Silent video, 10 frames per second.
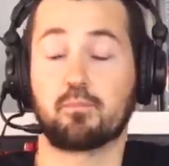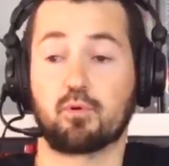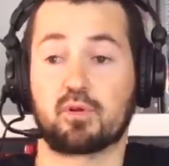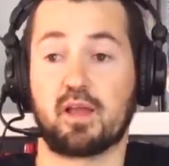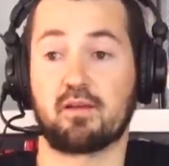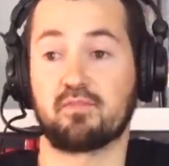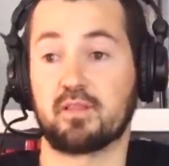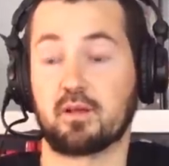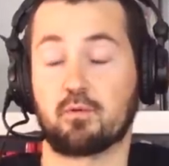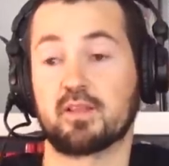porque a
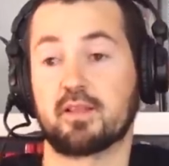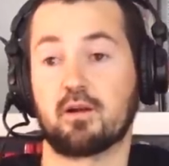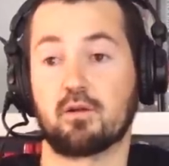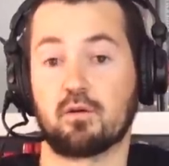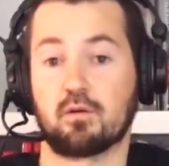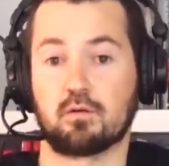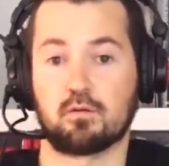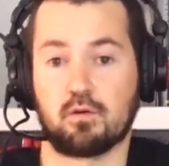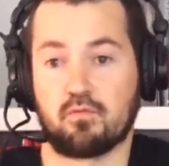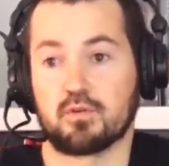fin de cuentas los